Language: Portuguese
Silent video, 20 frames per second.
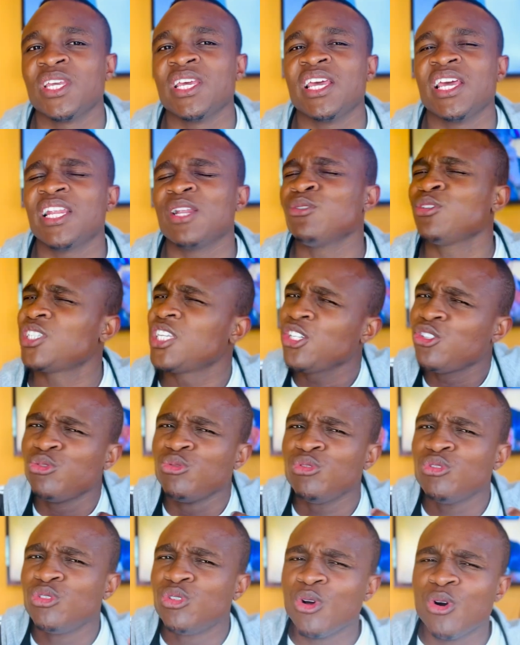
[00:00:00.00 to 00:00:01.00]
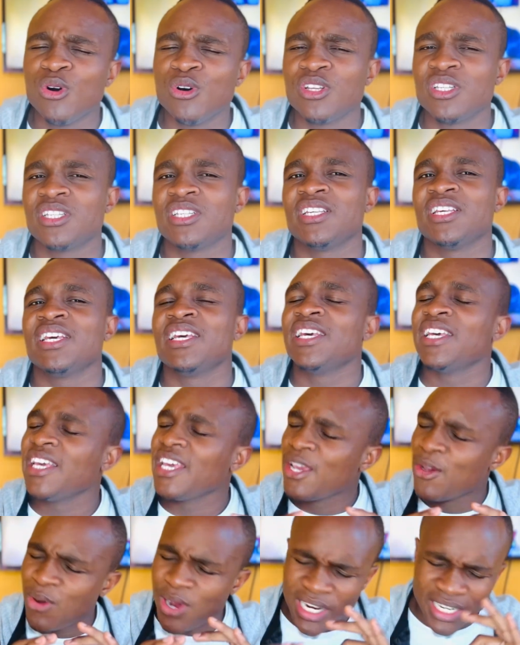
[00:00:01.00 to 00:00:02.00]
Então, se tem um 12,
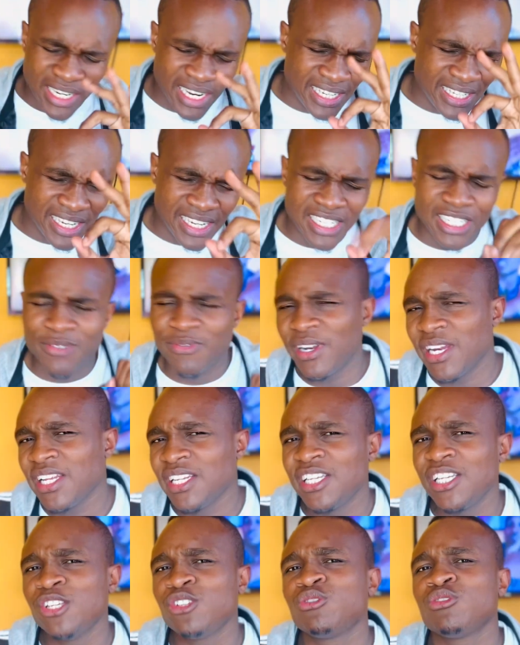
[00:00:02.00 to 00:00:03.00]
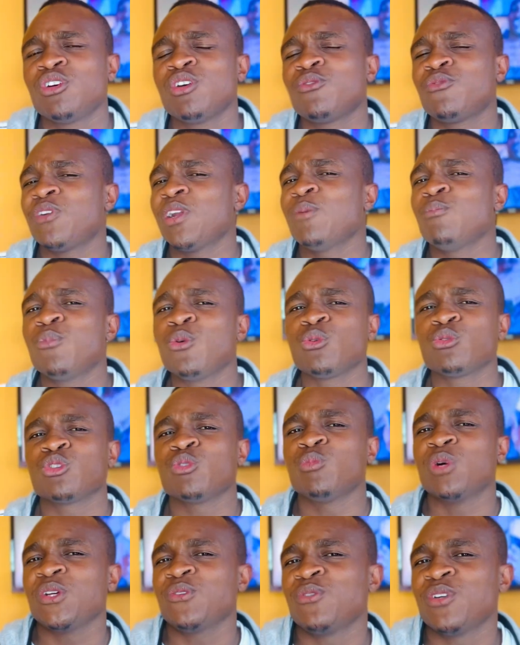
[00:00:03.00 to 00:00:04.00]
eu até antes de falar disso, eu vou falar um pouco
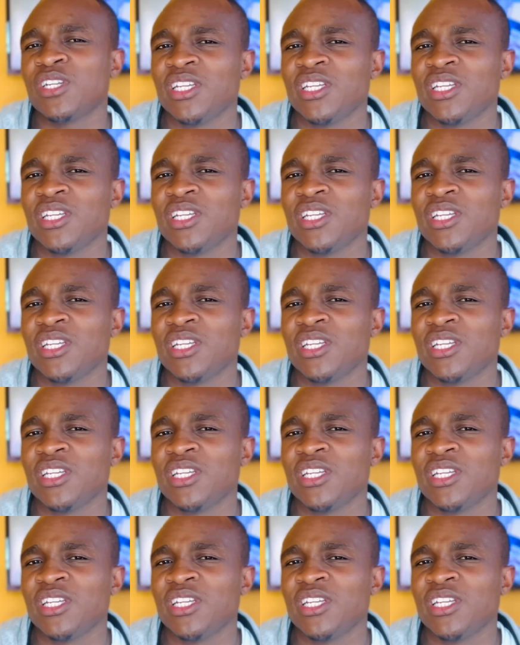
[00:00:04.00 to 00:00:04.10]
sobre o iPhone